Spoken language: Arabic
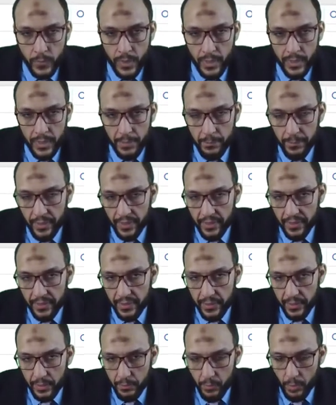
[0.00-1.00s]
الامب اي
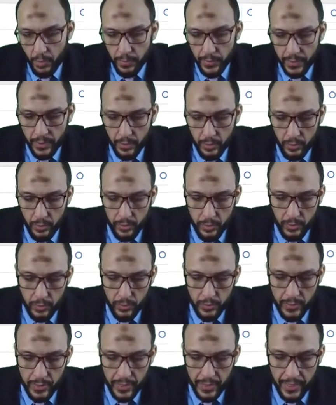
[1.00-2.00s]
دي ممكن اقول
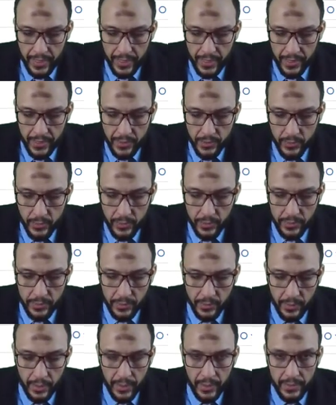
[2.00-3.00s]
له ده انا عايزه
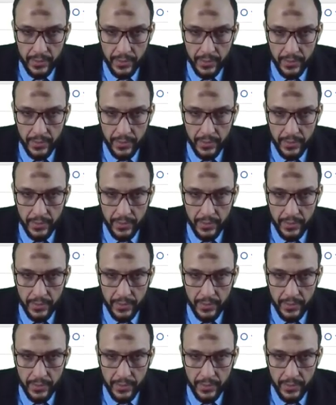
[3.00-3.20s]
انتجر عادي